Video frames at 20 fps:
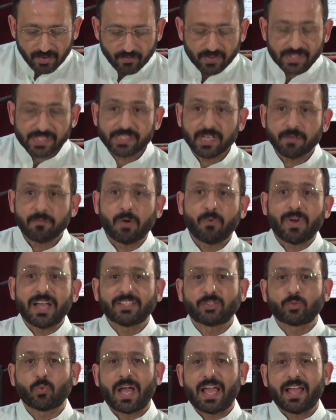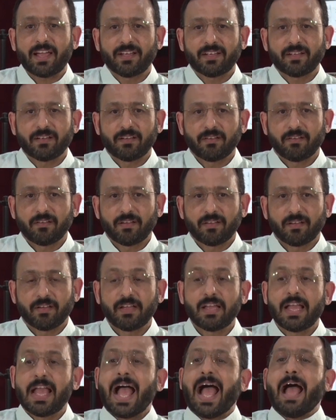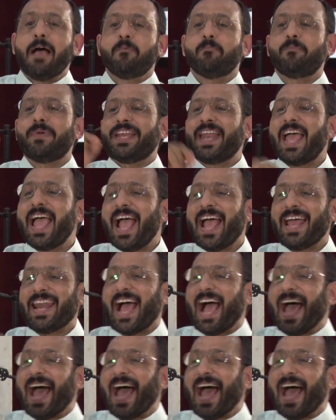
في السماوات و بناء